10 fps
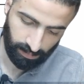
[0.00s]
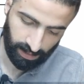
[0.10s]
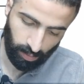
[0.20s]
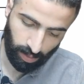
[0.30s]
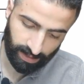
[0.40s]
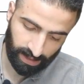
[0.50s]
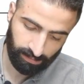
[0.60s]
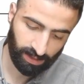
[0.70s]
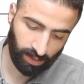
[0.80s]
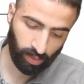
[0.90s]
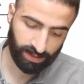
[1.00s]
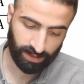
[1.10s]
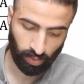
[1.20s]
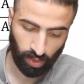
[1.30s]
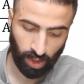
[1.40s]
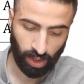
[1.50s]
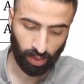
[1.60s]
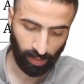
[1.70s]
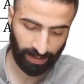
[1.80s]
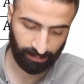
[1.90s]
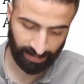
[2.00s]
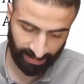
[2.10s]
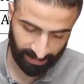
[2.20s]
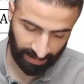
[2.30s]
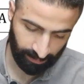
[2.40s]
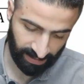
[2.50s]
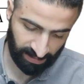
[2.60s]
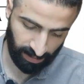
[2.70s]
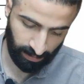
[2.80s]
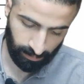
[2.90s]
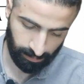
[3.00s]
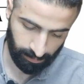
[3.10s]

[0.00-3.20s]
ايكوال كام؟ ايكوال زيرو واخد بالك انت كده بتحسب مين؟